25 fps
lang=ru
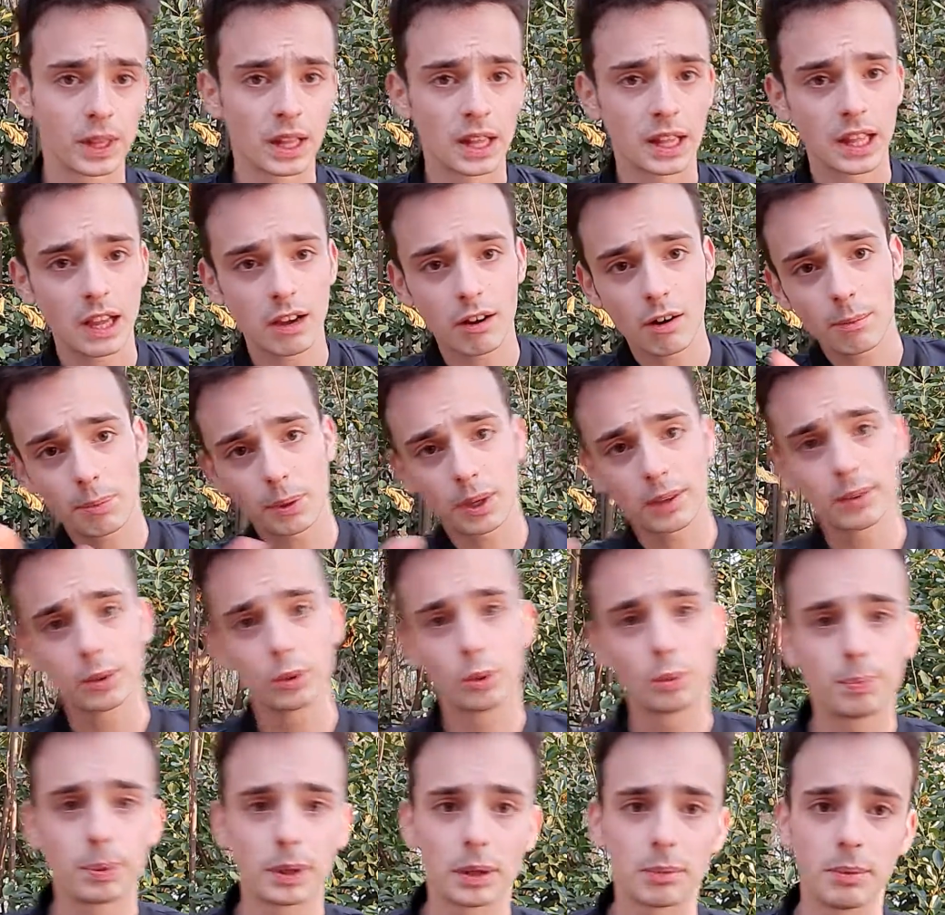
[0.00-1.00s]
Я вам
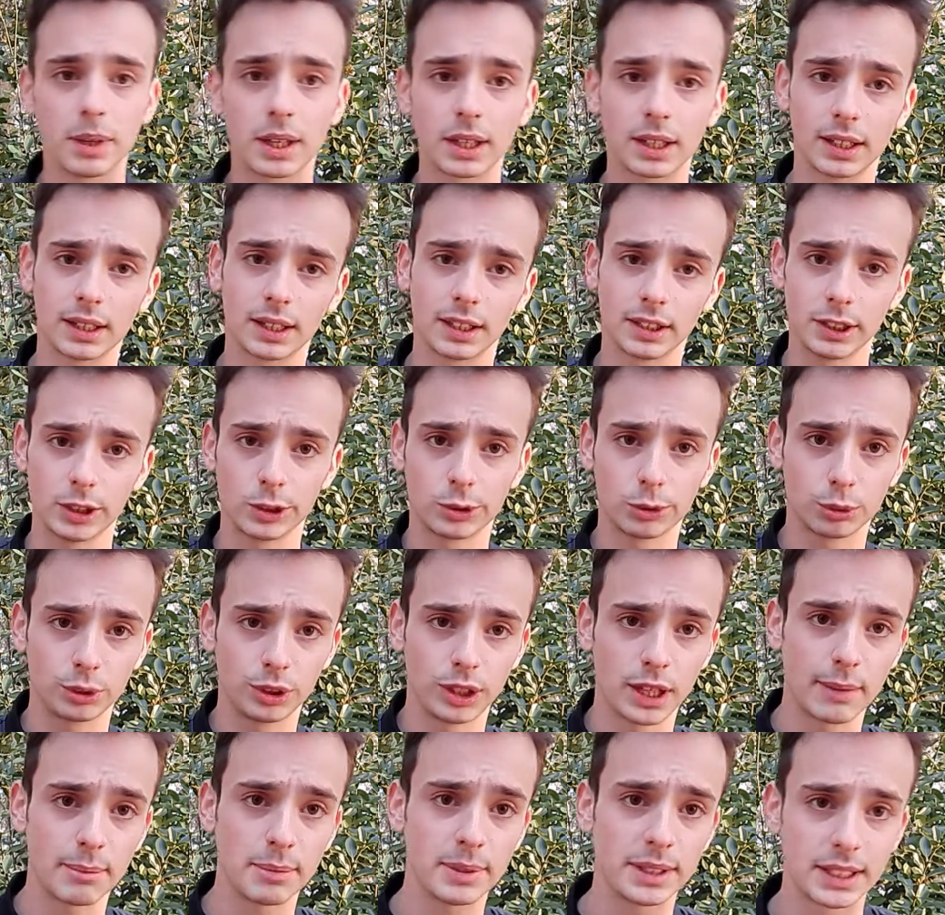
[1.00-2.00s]
приведу пример, я надеюсь, он
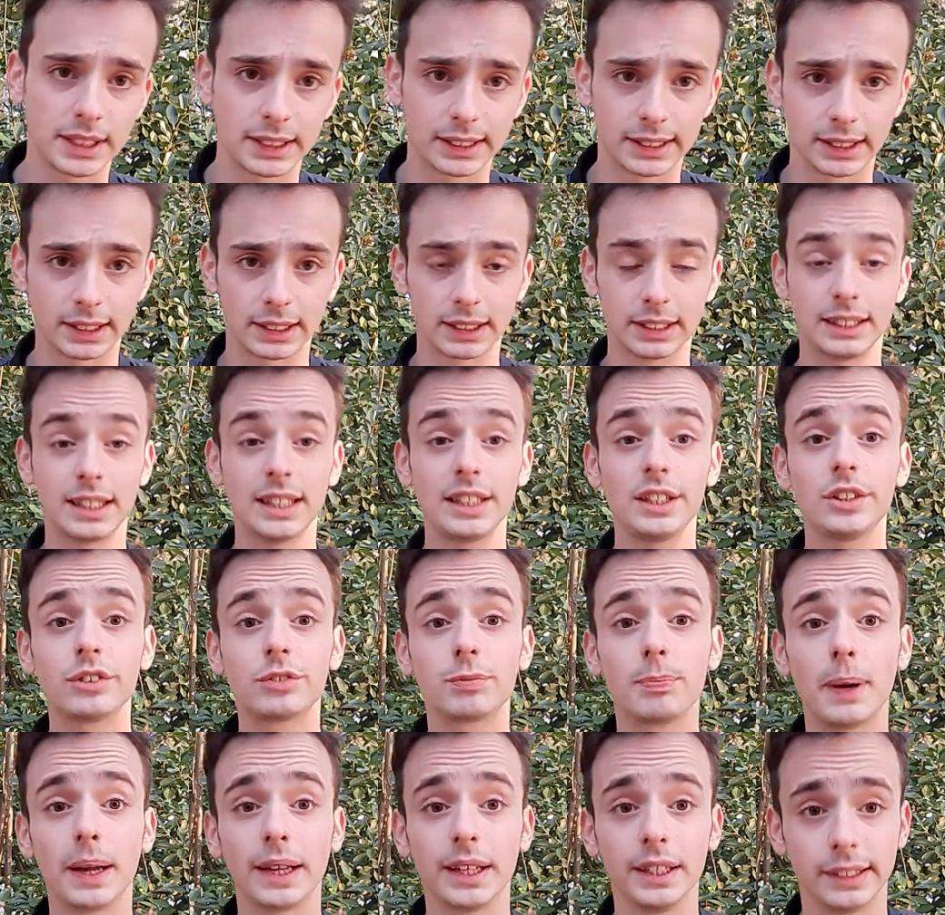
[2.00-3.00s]
не обидится.
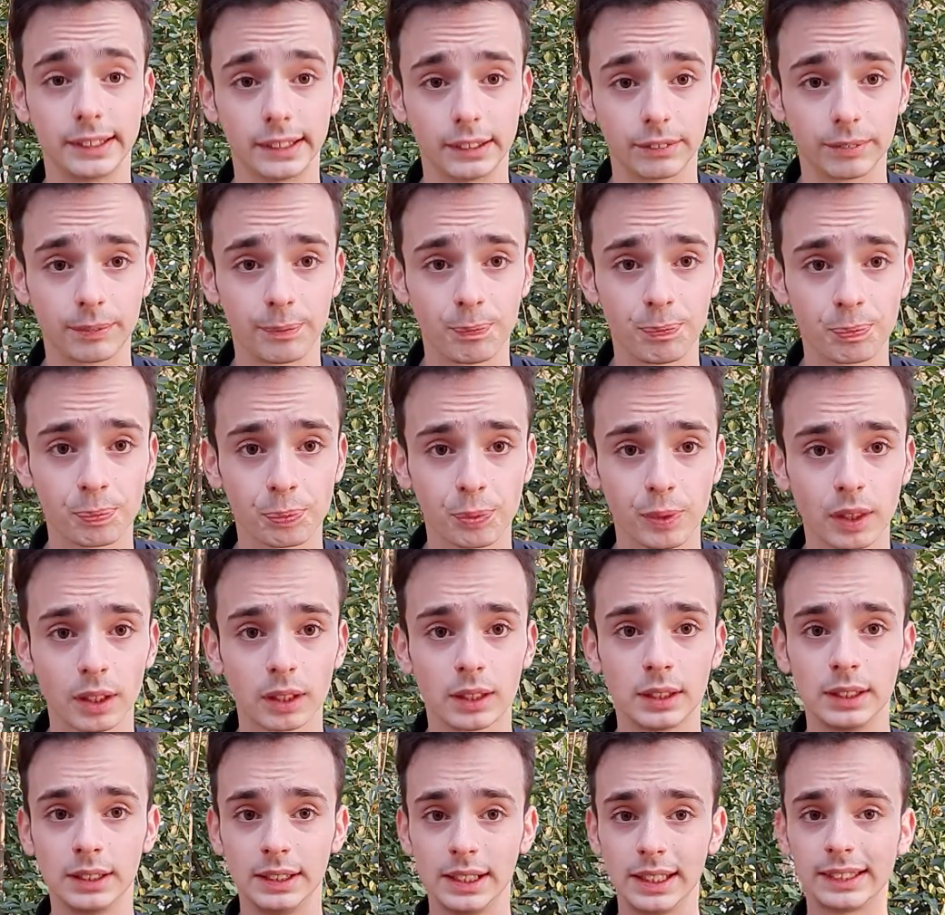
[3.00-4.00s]
Денис Борисов.
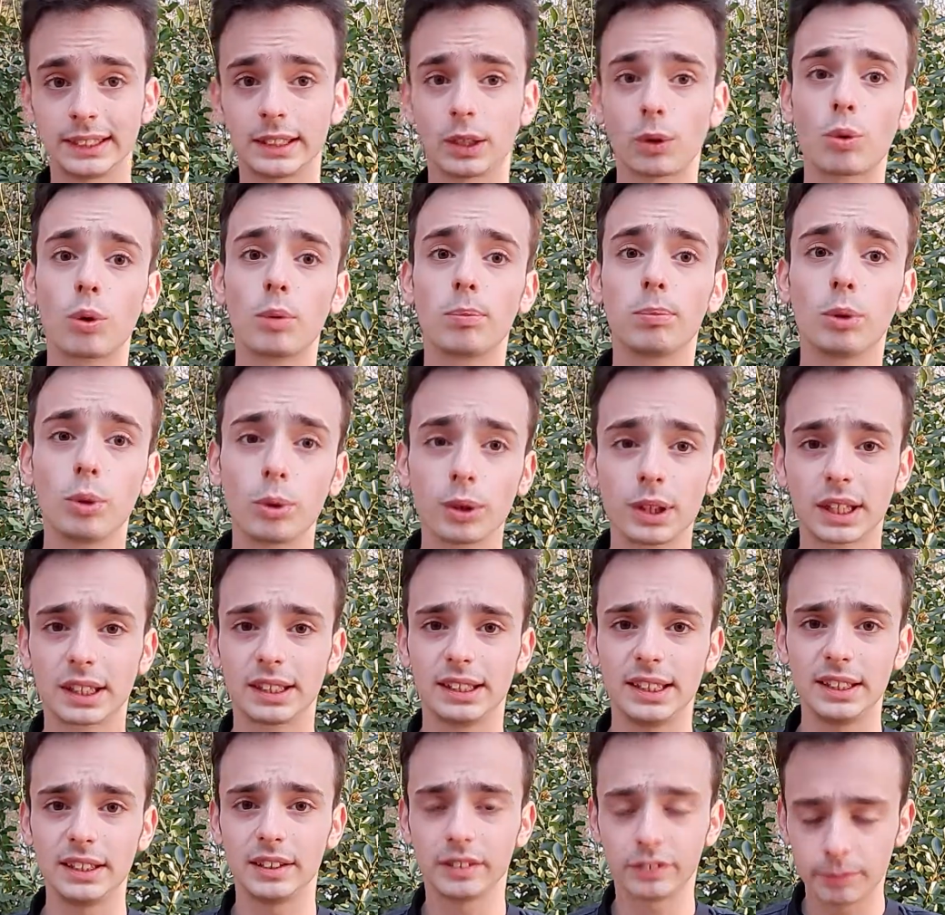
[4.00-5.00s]
Есть такой блогер
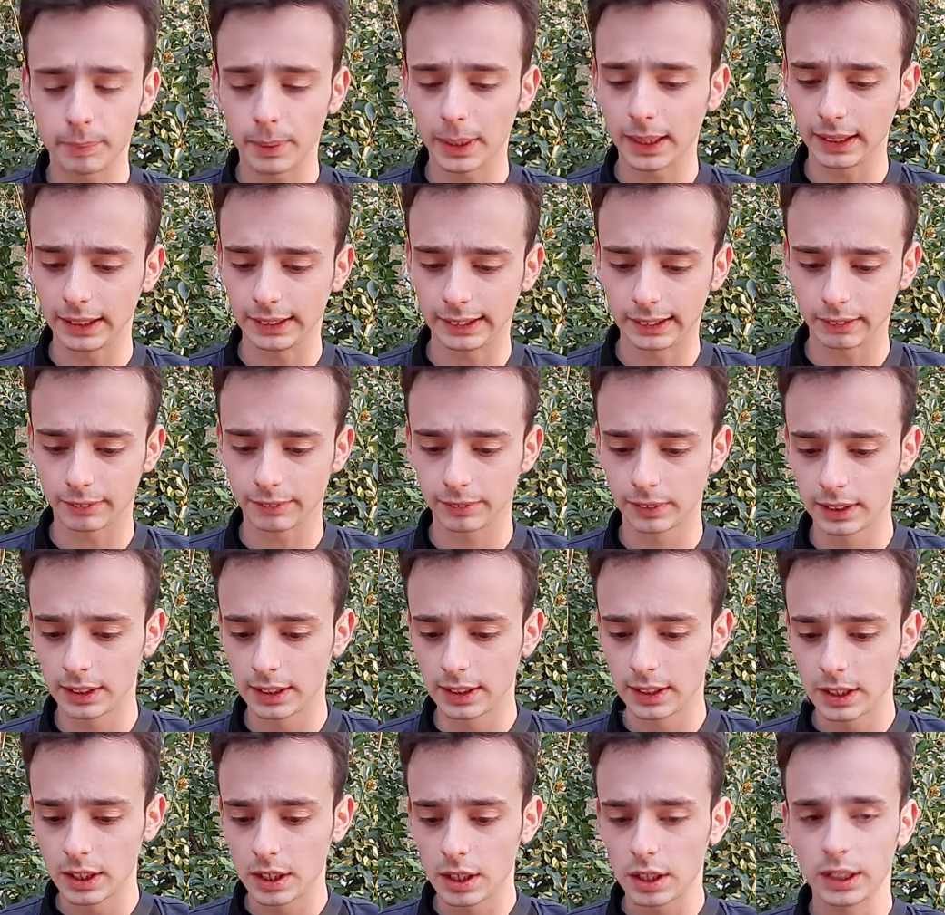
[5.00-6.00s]
Денис Борисов.
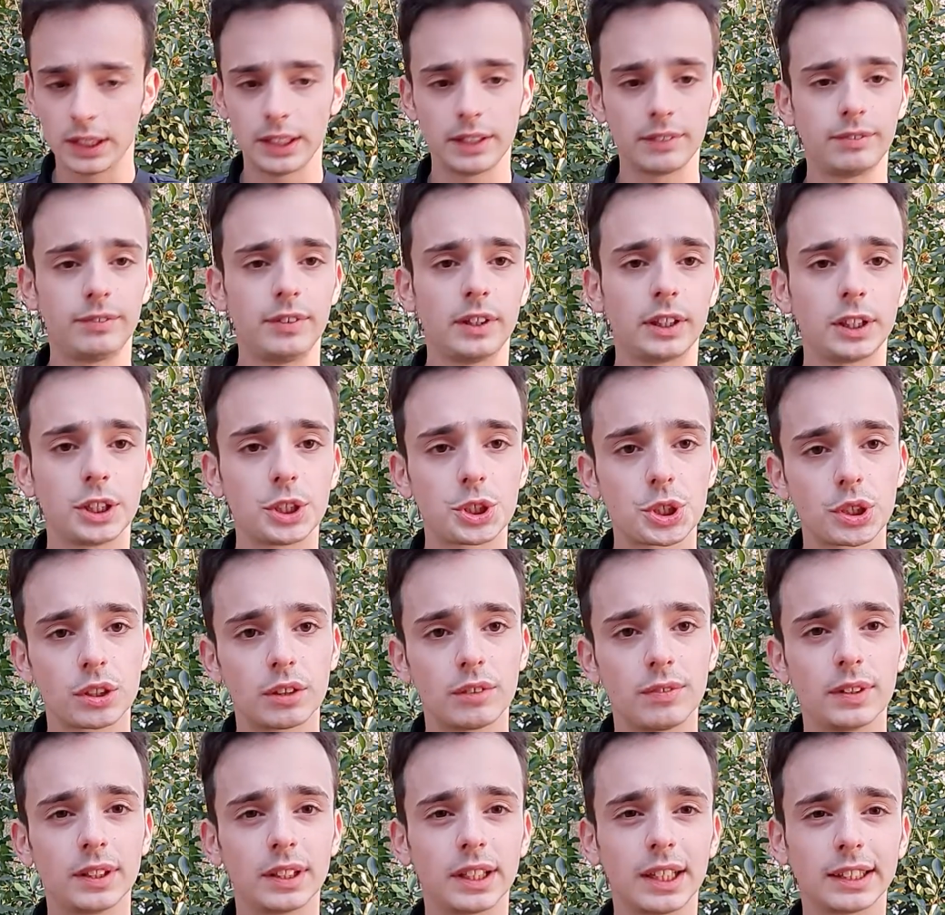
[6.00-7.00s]
И в
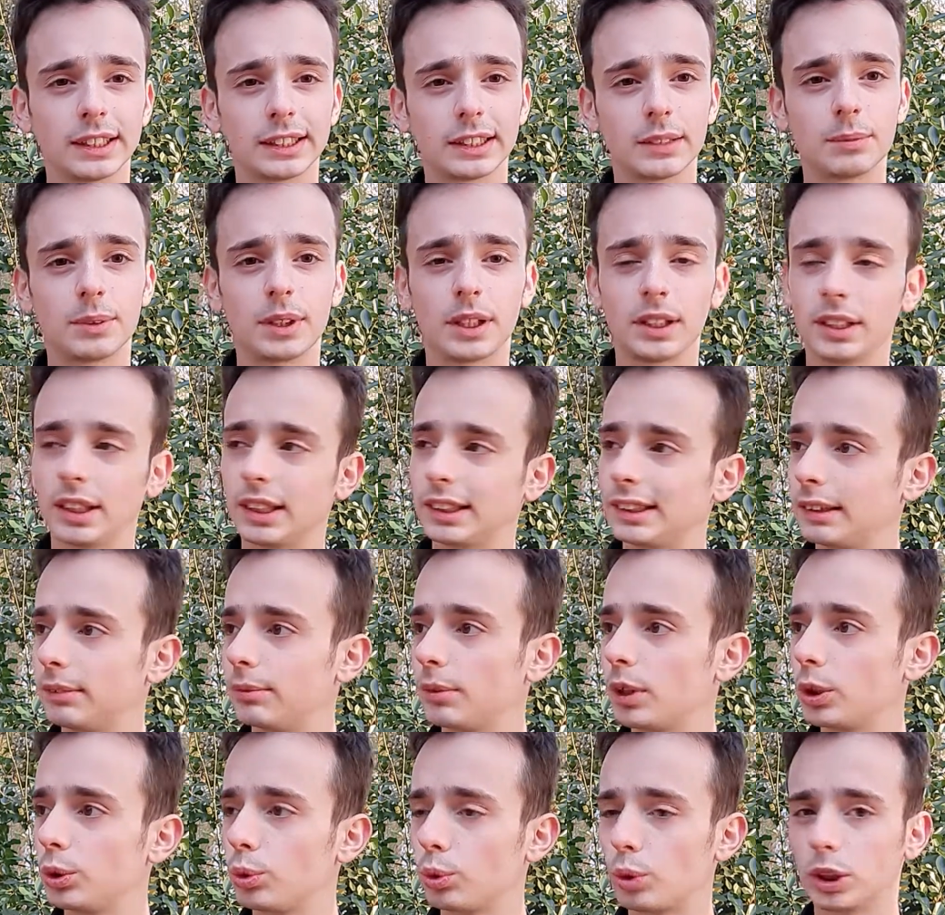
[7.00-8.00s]
2012-2013
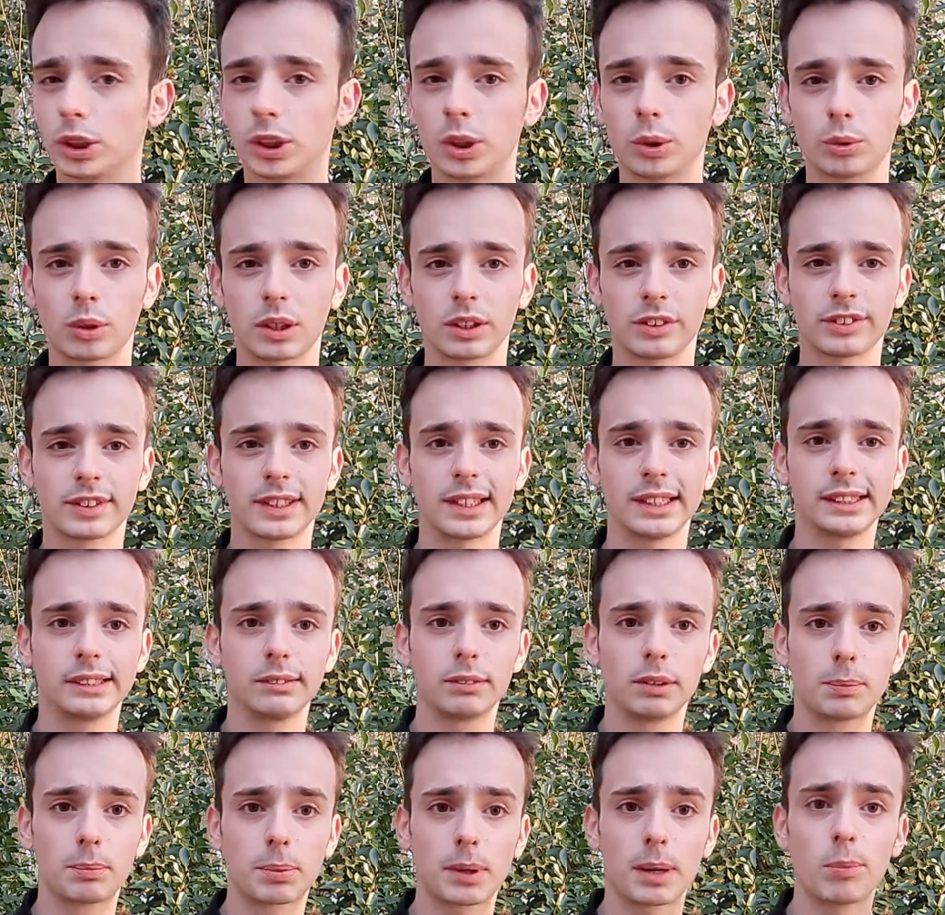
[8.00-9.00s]
году, когда он
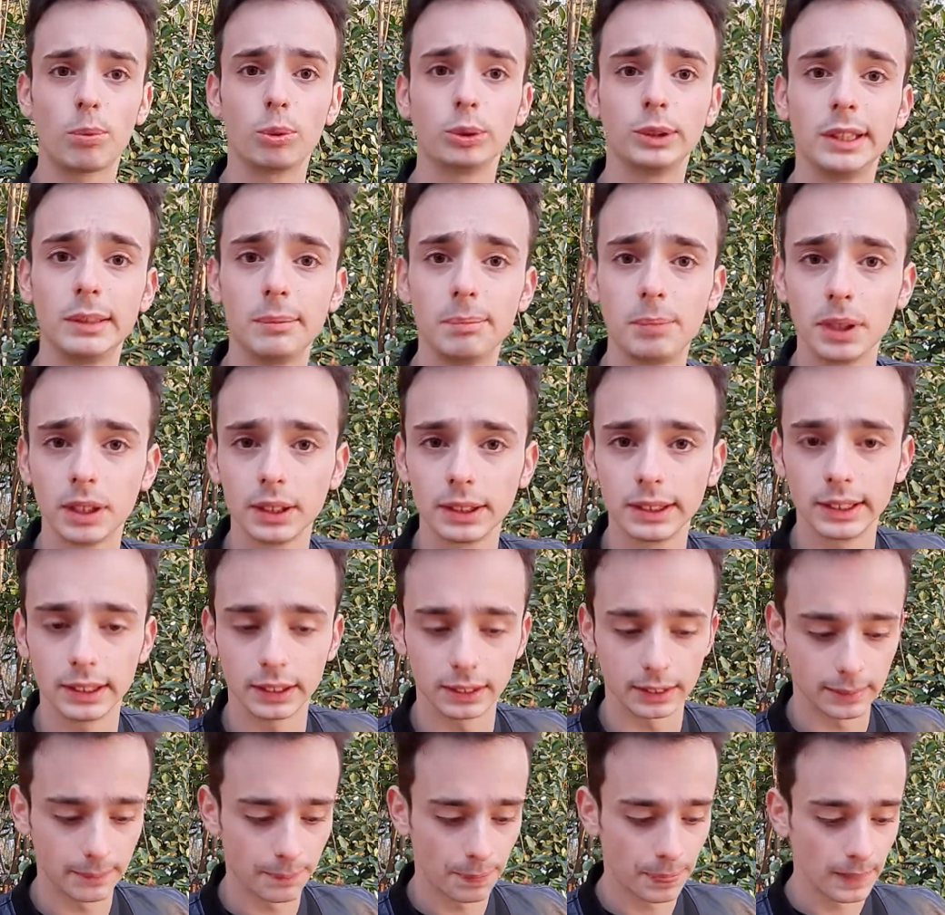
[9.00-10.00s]
рассказывал про бодибилдинг,